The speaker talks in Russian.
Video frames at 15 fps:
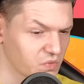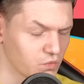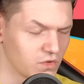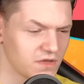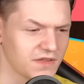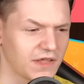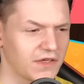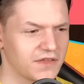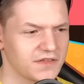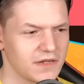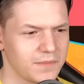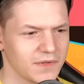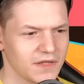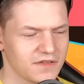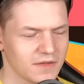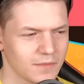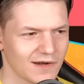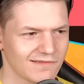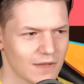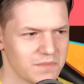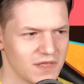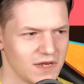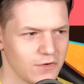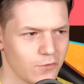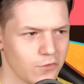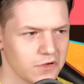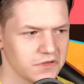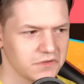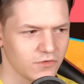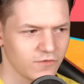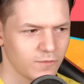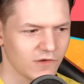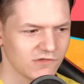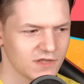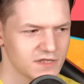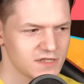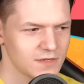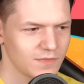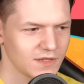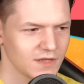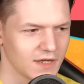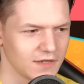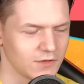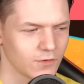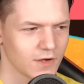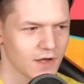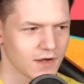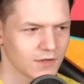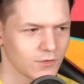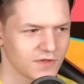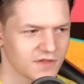Ну не знаю, если бы она собрала миллион, то вполне себе да, но как оно